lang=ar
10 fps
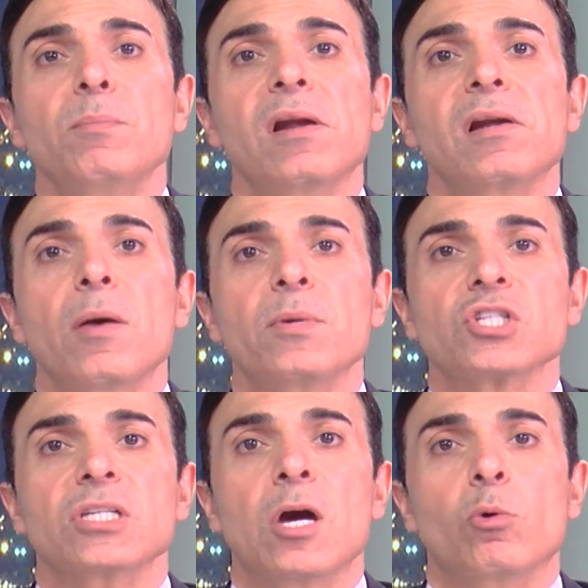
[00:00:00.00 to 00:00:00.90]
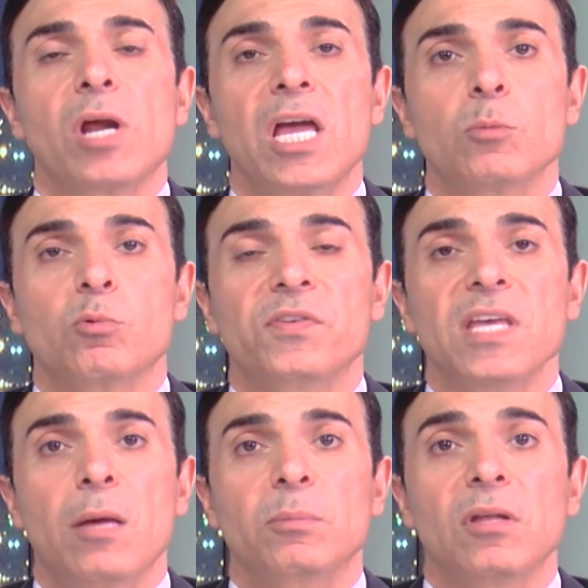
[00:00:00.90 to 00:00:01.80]
برنامجنا أرحب
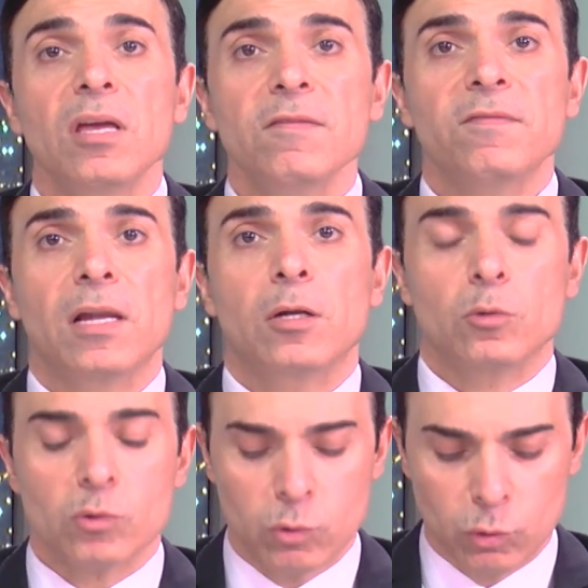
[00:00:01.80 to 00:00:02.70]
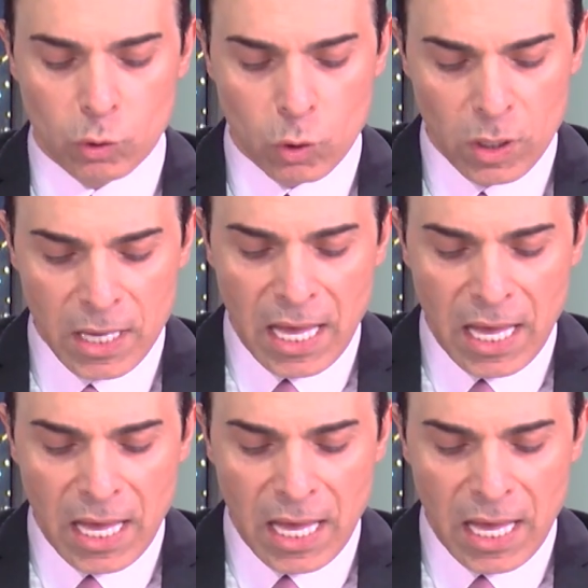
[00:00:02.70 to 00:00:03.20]
فيها بضيف الأستوديو